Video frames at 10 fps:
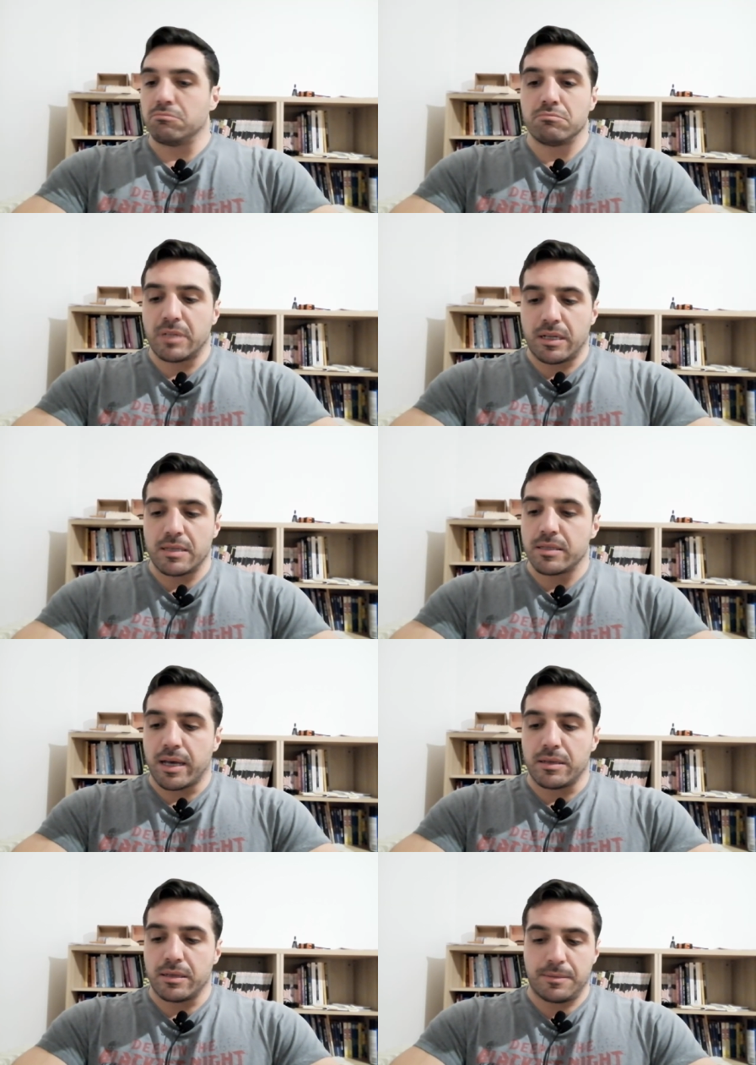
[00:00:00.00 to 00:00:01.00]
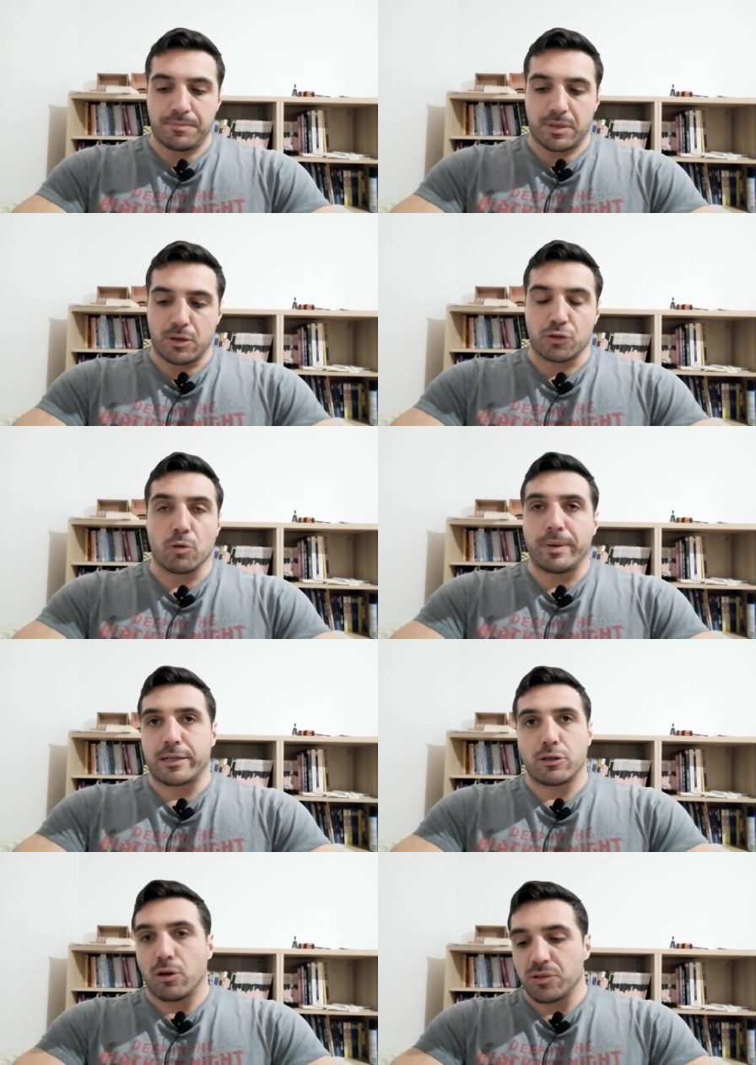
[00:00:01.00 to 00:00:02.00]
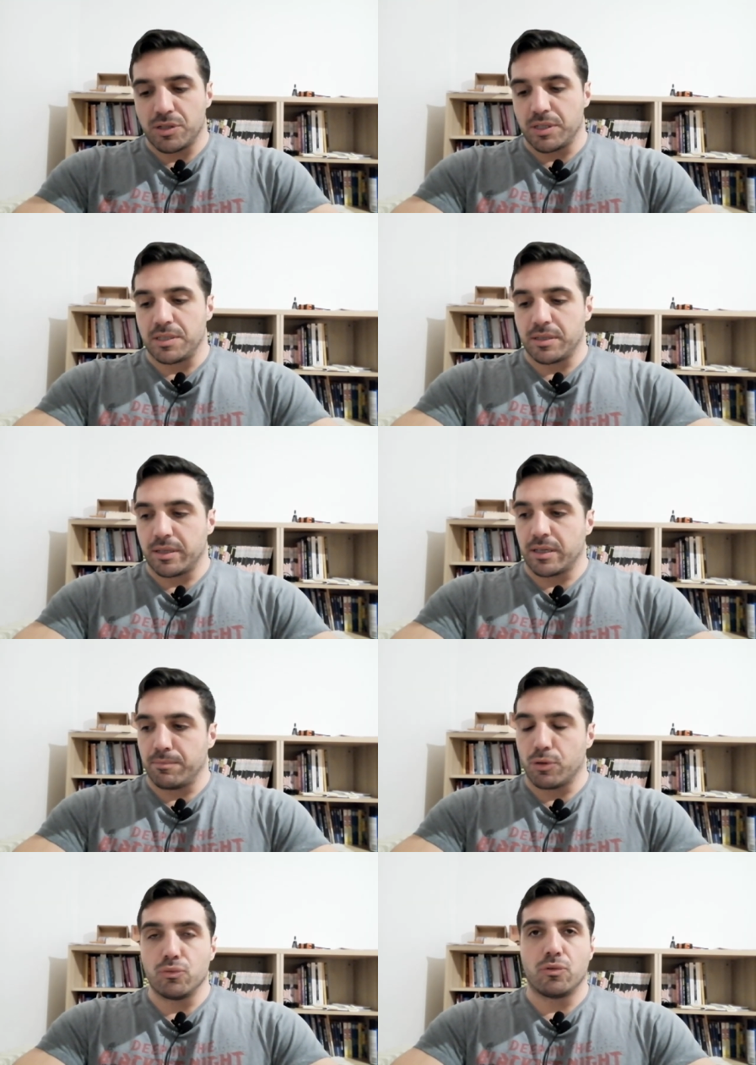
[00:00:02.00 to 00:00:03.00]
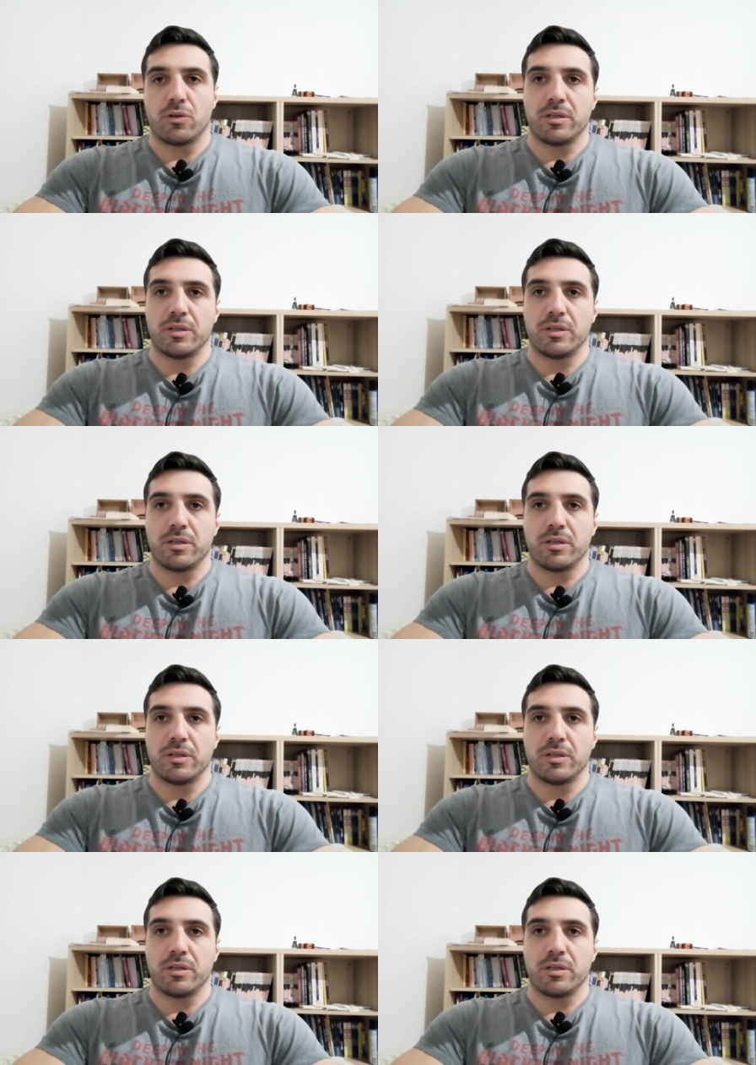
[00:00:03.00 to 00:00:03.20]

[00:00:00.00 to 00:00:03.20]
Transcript: delle aziende che ho scoperto oggi esistere che producono